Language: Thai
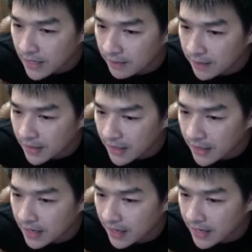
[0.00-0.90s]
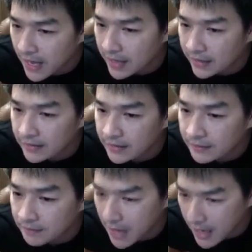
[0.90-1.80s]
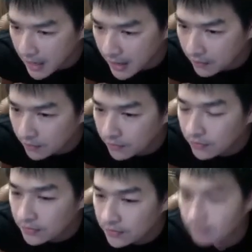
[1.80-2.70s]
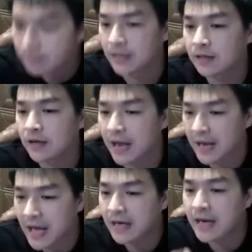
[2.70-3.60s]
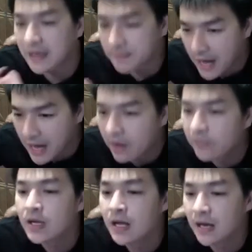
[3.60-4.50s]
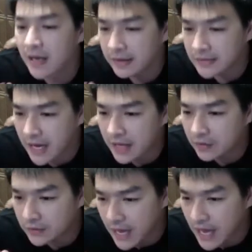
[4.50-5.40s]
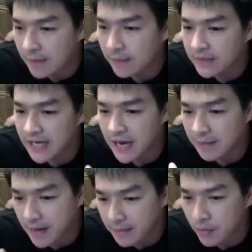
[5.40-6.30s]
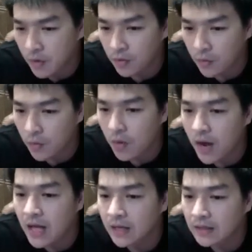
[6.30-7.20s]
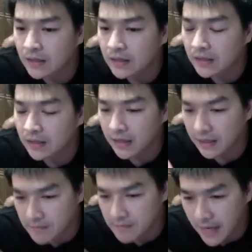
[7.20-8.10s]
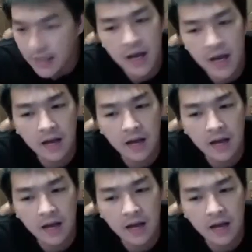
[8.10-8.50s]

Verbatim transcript: รไมเกรนหายขาดเปล่า หมายถึงหายขาดได้หรือเปล่า แล้วถ้าหยุดทานมันจะกลับมาปวดหัว จริงไหมคะ